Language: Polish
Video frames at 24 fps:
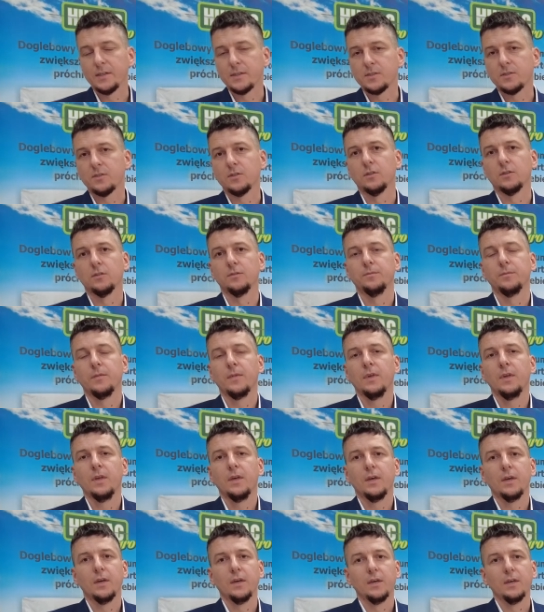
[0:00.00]
jest to
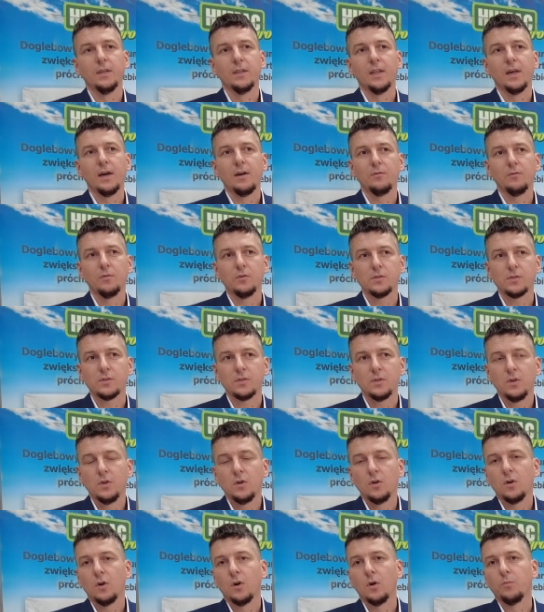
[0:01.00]
y, nawóz
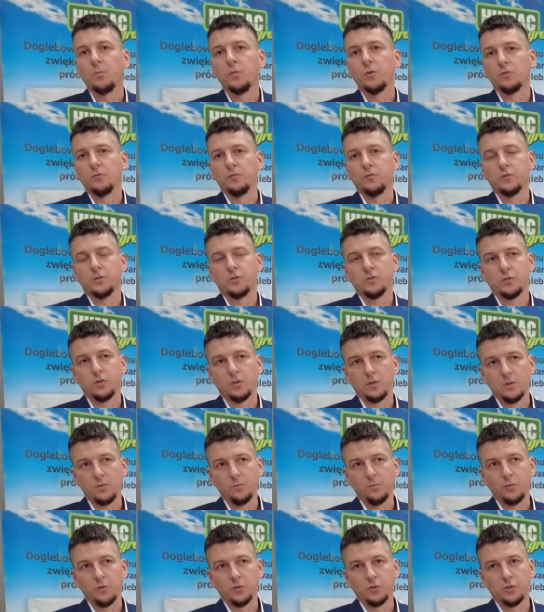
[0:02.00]
o
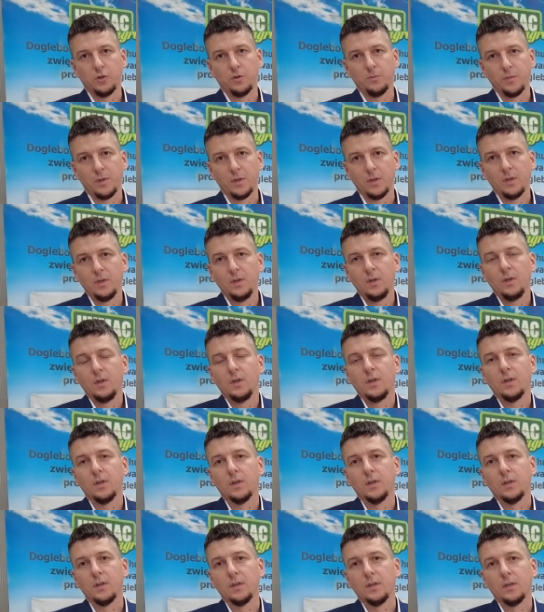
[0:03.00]
podwyższonym poziomie
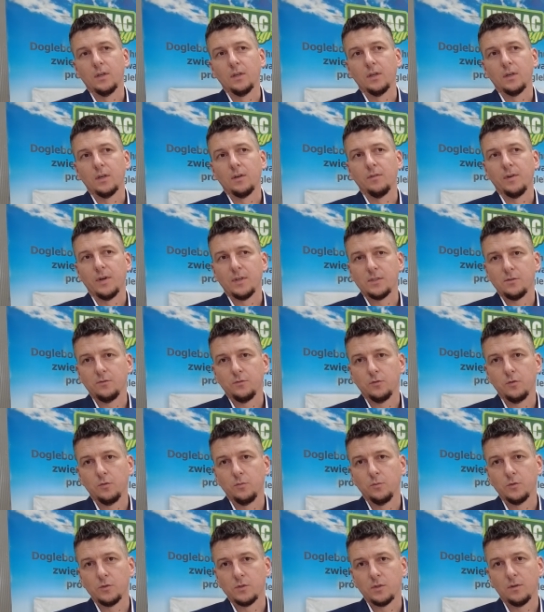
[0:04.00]
y, kwasów
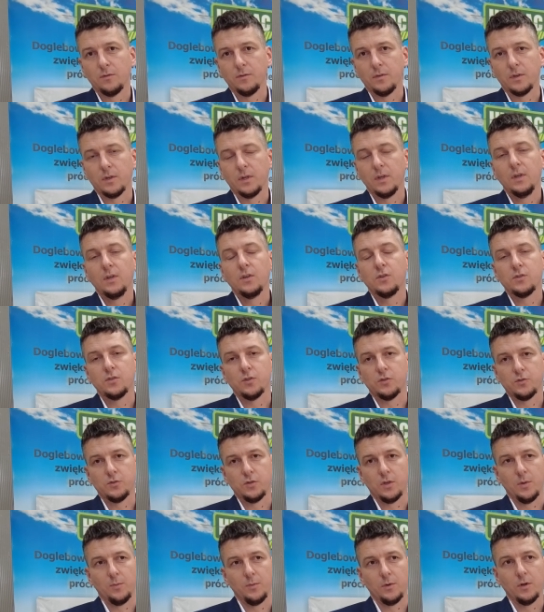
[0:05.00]
humusowych.
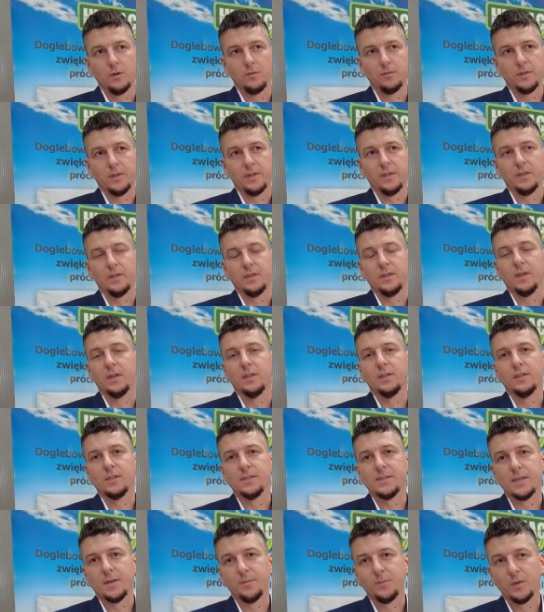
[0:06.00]
Stosujemy go wtedy, kiedy
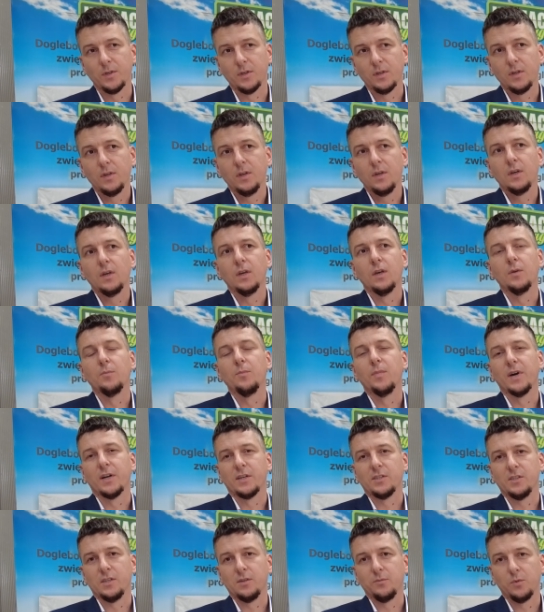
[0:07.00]
chcemy y,
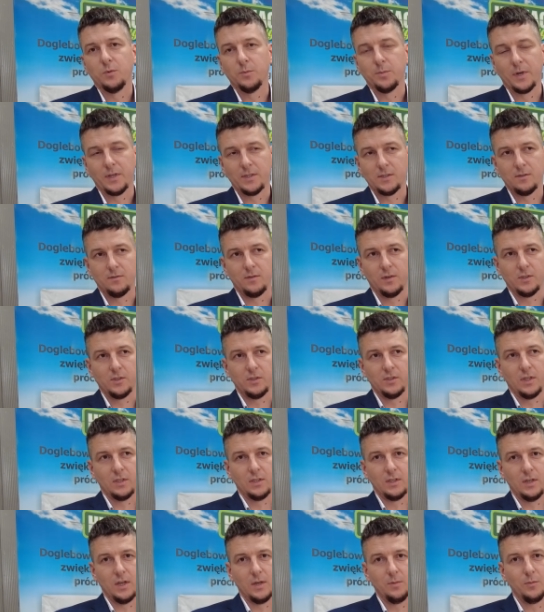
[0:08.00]
bardziej popracować
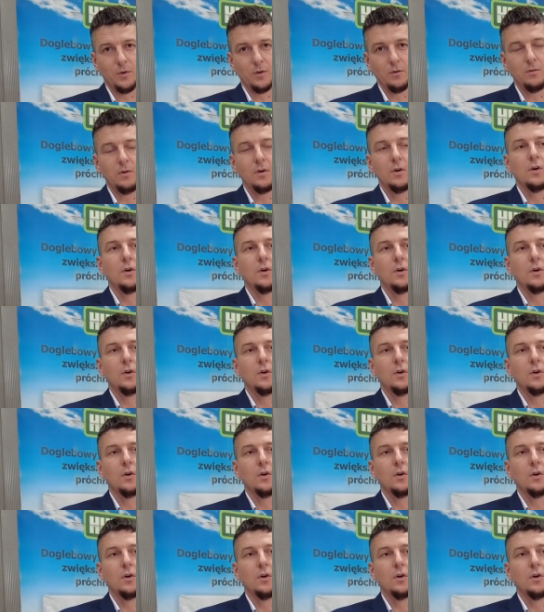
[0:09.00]
nad glebą,